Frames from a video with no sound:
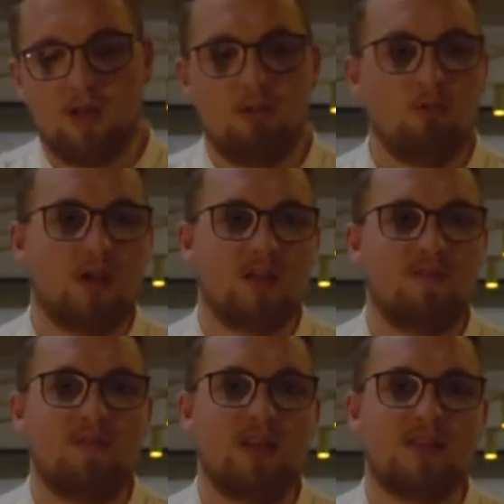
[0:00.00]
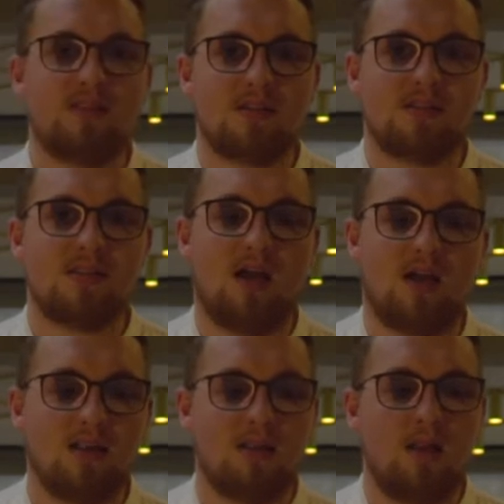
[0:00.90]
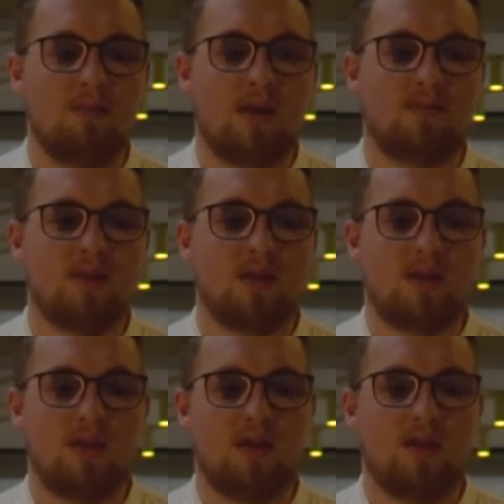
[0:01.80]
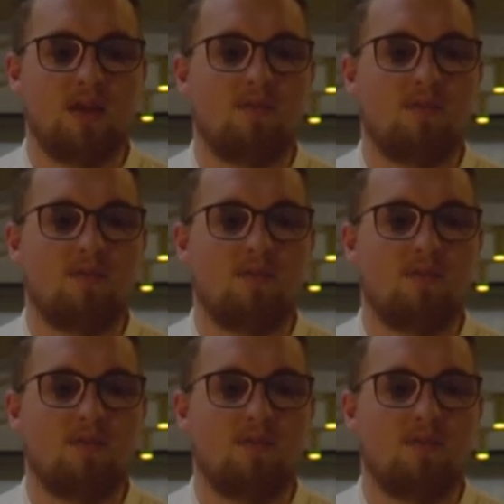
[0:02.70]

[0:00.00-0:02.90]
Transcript: L'unica differenza sta nel mettere,